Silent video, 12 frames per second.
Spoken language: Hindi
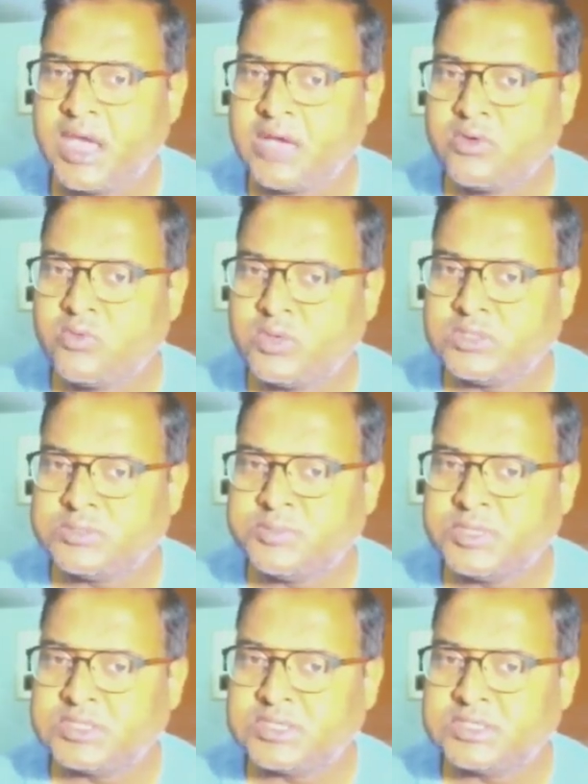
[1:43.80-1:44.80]
एक्वस
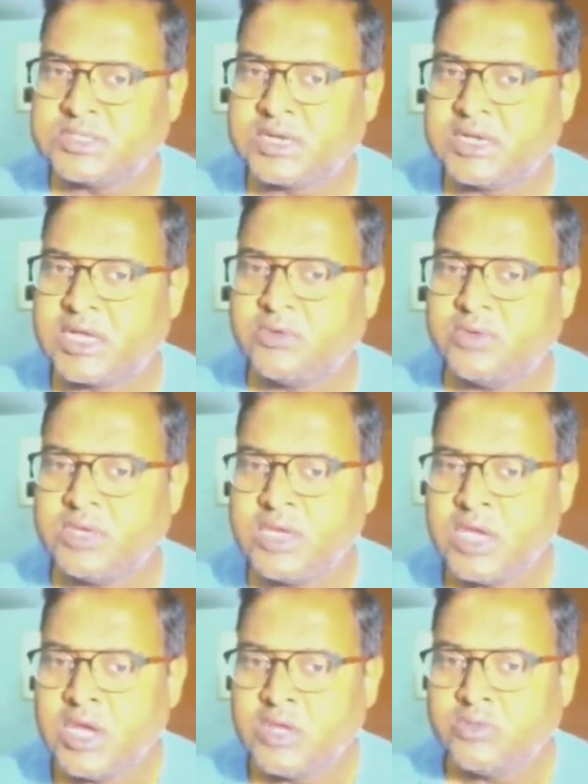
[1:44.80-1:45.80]
बेस के साथ डालोगे
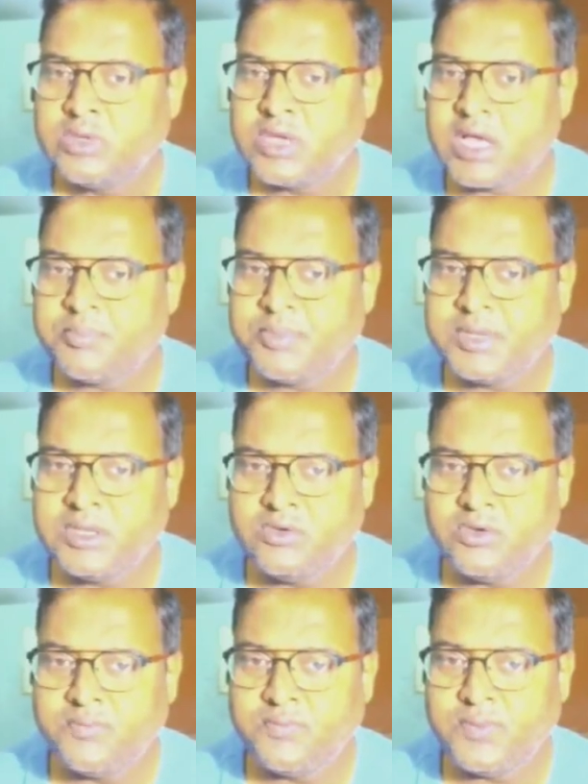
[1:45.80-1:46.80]
तो यहाँ पे
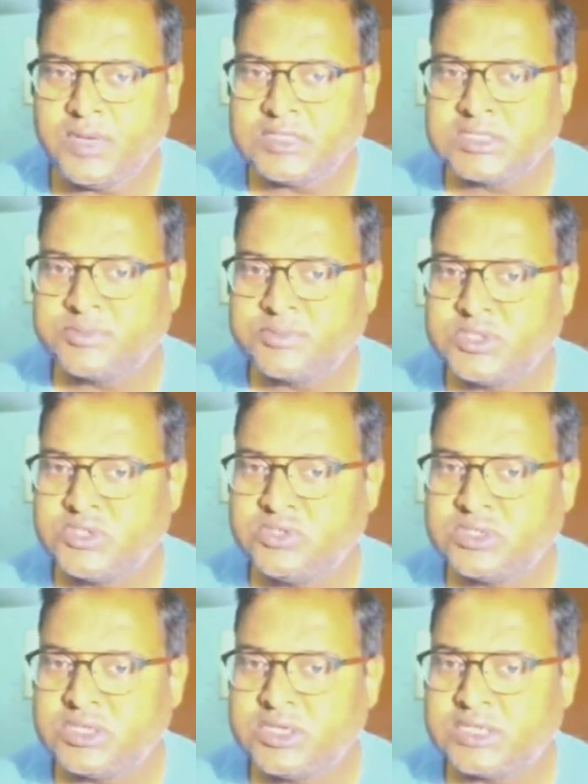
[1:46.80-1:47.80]
न्यूक्लियोफिलिक
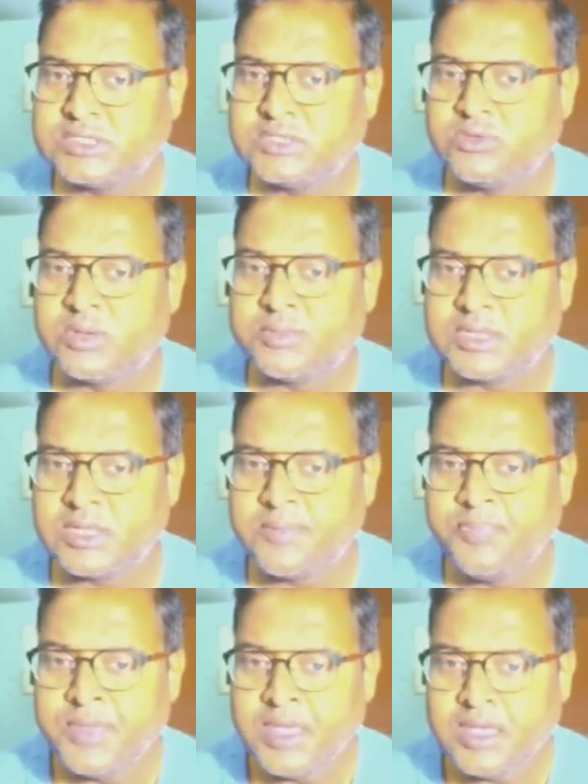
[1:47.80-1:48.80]
सब्सटीट्यूशन रिएक्शन होगा
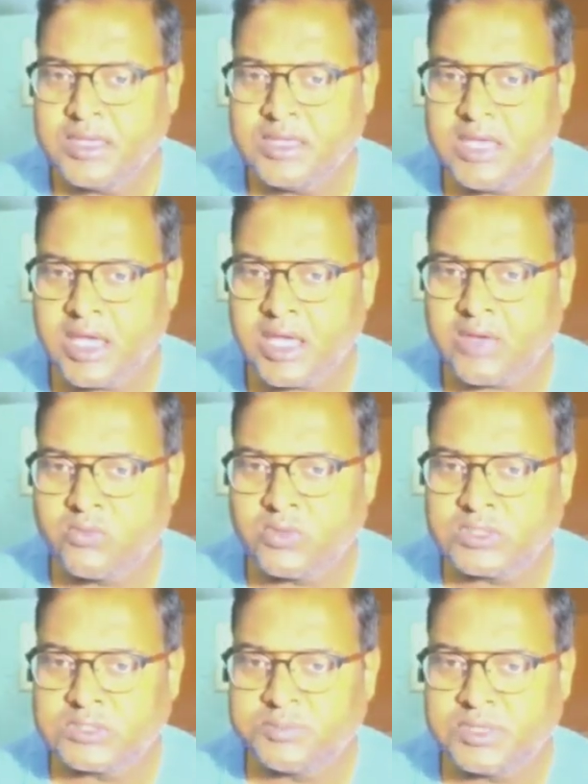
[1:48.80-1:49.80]
मतलब ये
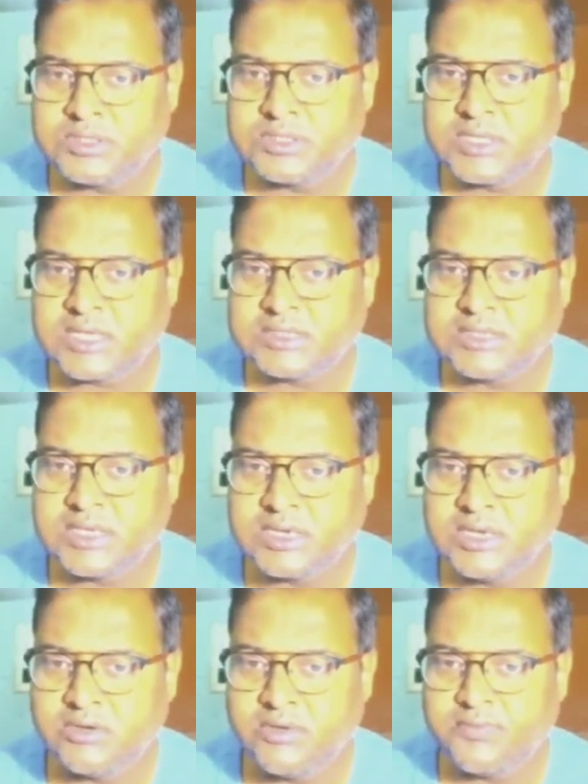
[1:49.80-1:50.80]
एक्वस बेस यहाँ से एक
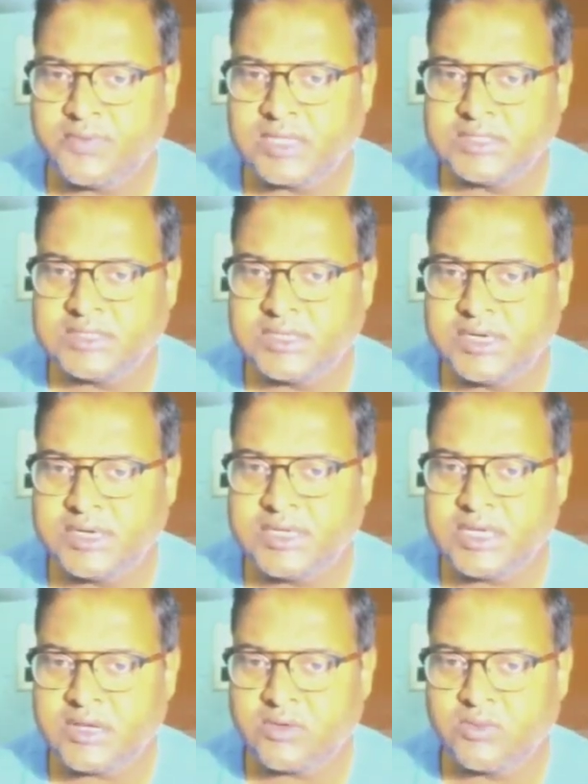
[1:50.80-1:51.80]
न्यूक्लियोफाइल जनरेट
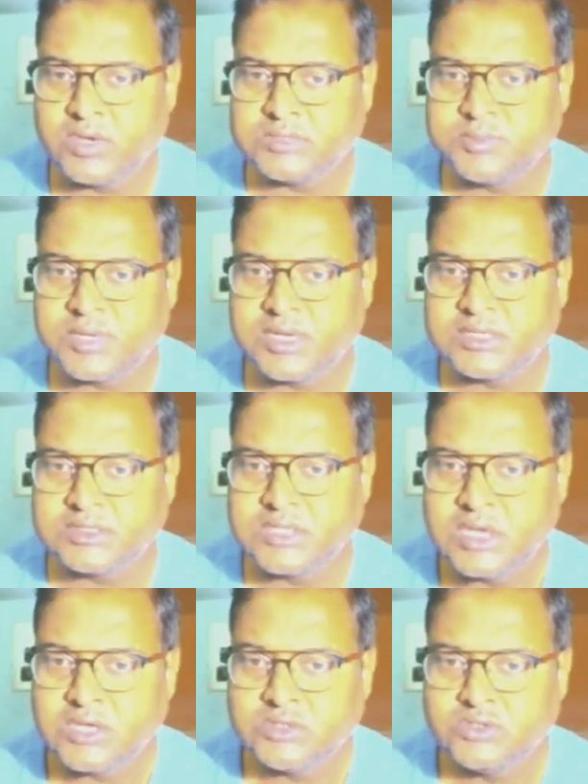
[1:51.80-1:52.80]
किया ओ एच माइनस
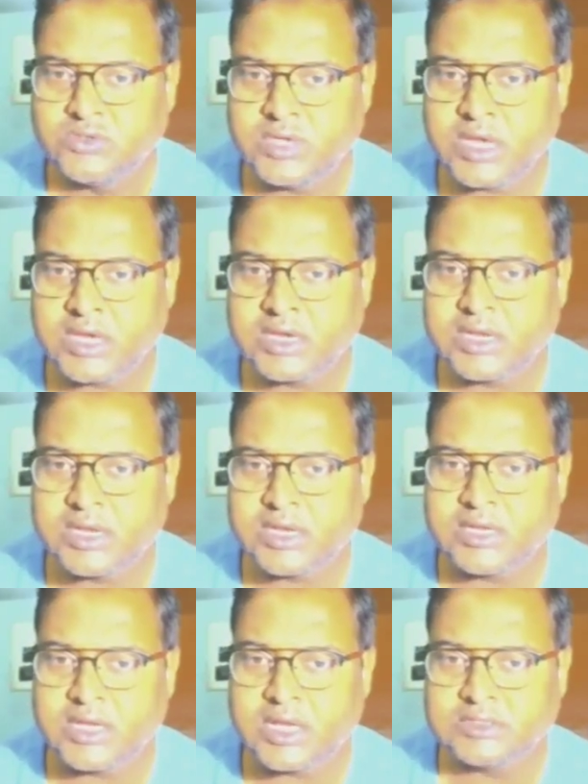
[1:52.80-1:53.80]
जो क्या करेगा
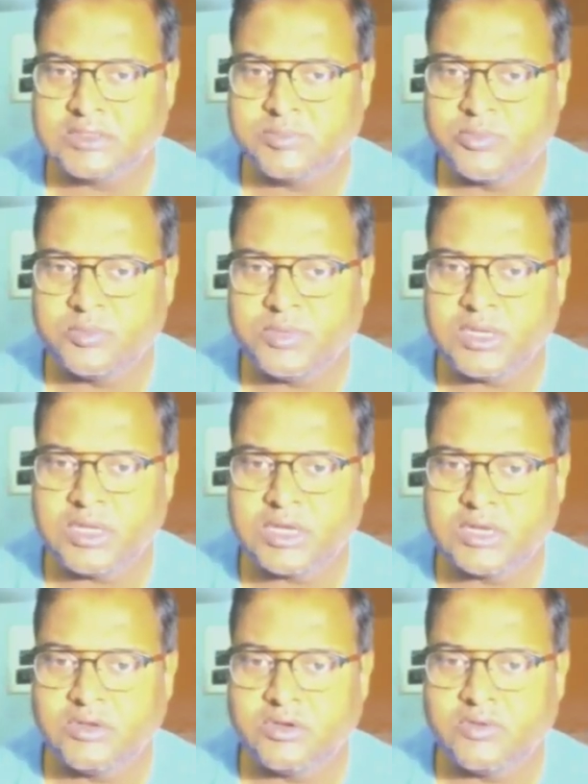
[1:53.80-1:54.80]
यहाँ से ब्रोमीन
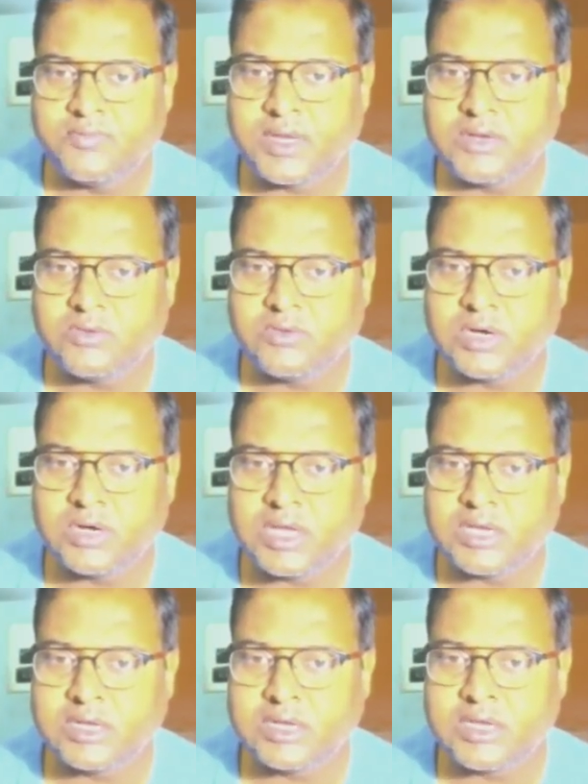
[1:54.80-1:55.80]
एक न्यूक्लियोफाइल को हटा
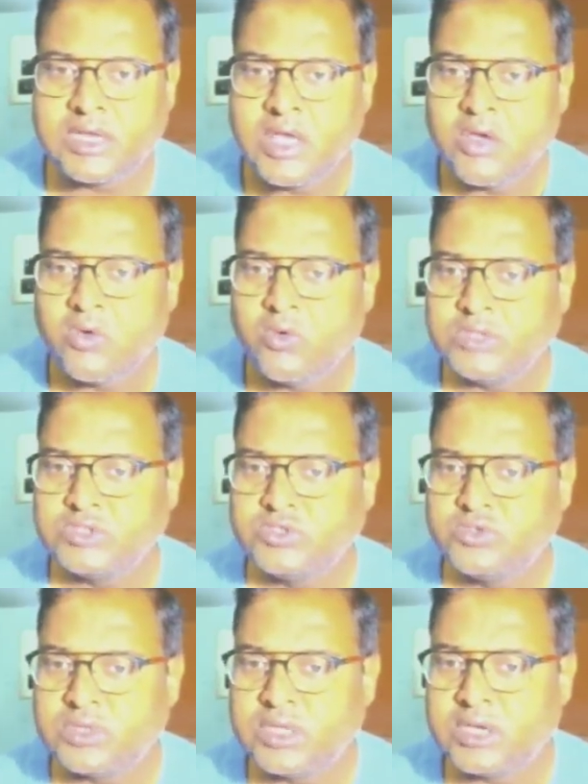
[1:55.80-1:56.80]
करके वो एक
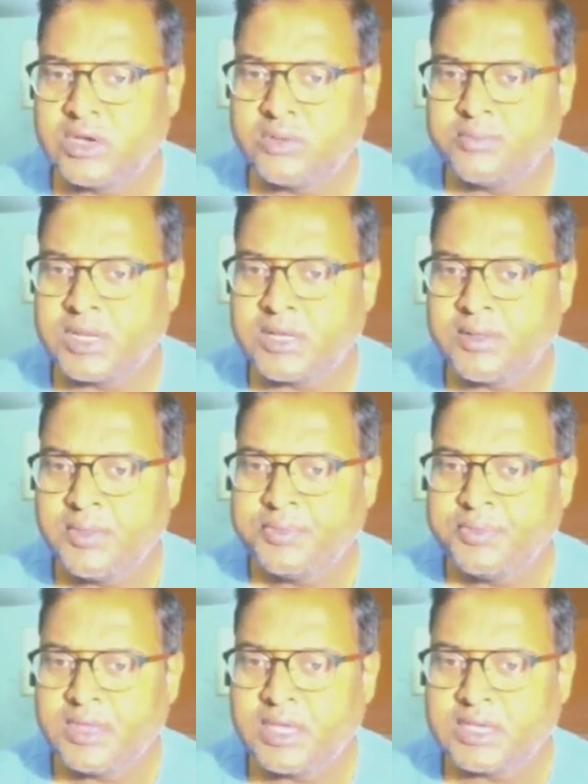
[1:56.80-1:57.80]
जोड़ देगा और मेरा
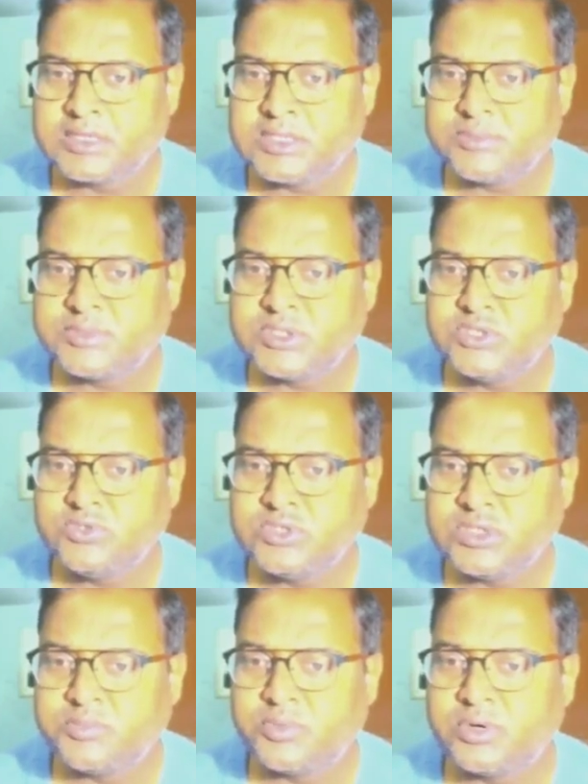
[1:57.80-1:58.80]
एक
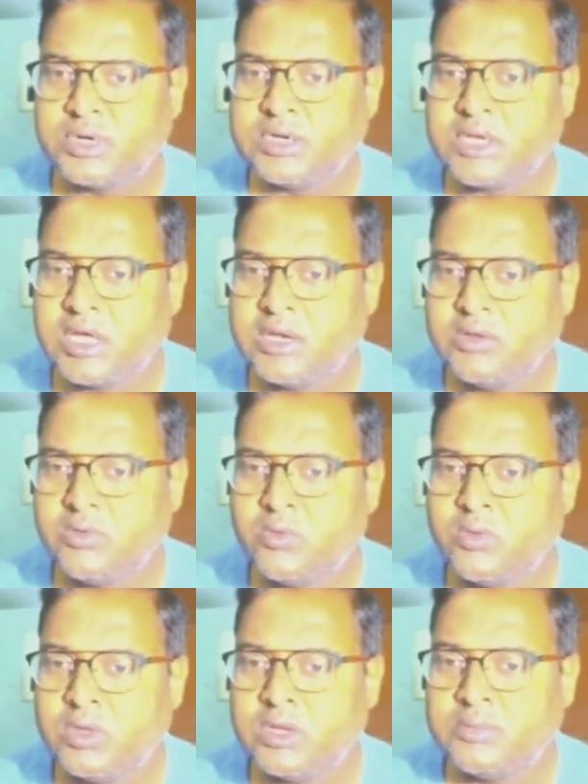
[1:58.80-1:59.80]
सब्सटीट्यूशन प्रोडक्ट
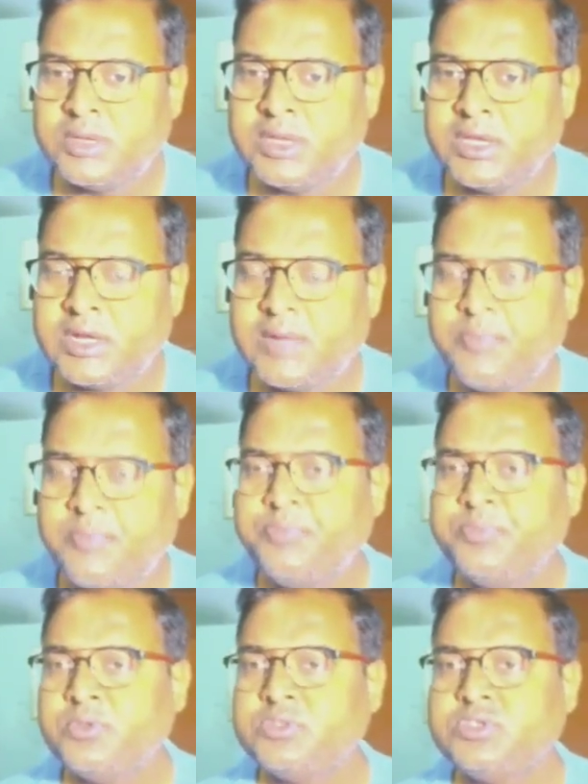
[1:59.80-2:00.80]
अल्कोहल बनेगा
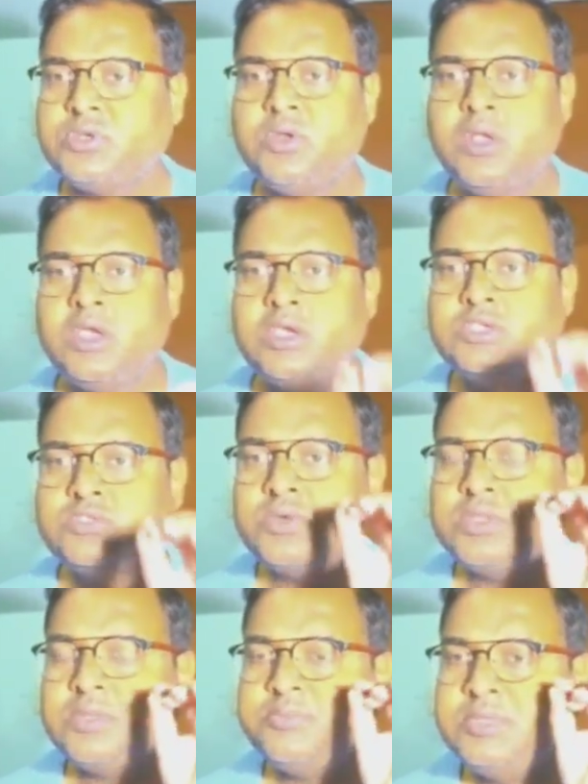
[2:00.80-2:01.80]
तो चलो इसको
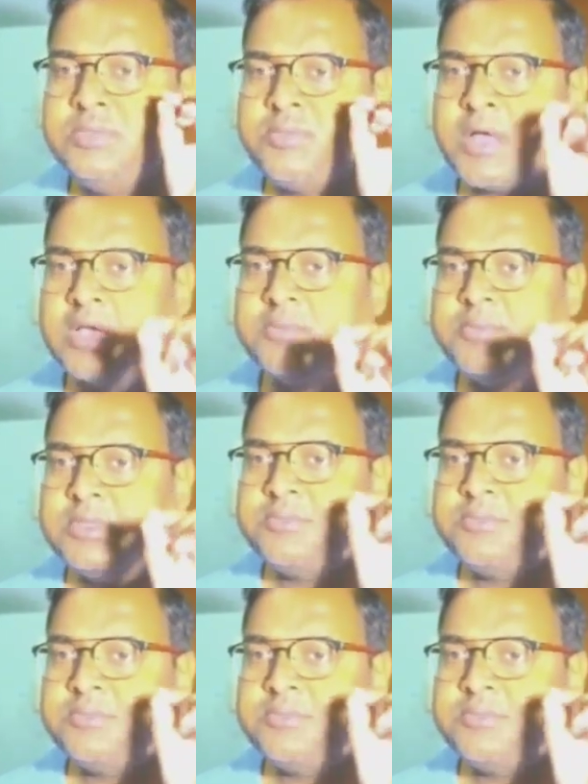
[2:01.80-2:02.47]
एकदम दिमाग में